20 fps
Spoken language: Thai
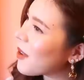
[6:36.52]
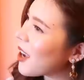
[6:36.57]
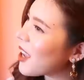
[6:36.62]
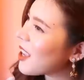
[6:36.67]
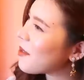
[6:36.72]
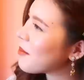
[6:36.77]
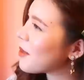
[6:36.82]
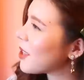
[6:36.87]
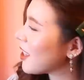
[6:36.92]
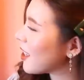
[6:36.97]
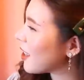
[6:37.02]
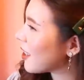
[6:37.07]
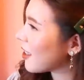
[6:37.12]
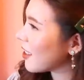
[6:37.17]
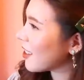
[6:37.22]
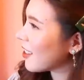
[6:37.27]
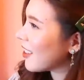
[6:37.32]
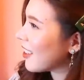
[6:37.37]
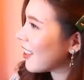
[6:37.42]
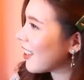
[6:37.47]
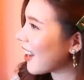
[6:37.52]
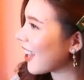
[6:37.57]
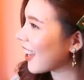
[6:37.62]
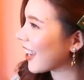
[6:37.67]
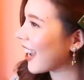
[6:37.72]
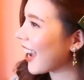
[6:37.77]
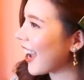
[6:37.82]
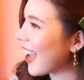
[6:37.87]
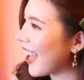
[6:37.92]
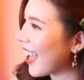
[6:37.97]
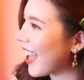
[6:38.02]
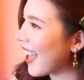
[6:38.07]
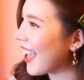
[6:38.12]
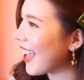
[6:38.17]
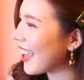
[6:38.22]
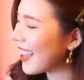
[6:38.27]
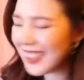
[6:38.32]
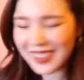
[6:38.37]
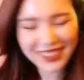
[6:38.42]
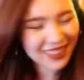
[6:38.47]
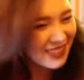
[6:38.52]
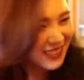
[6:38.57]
ไม่มีการสะบัดผมอ่ะ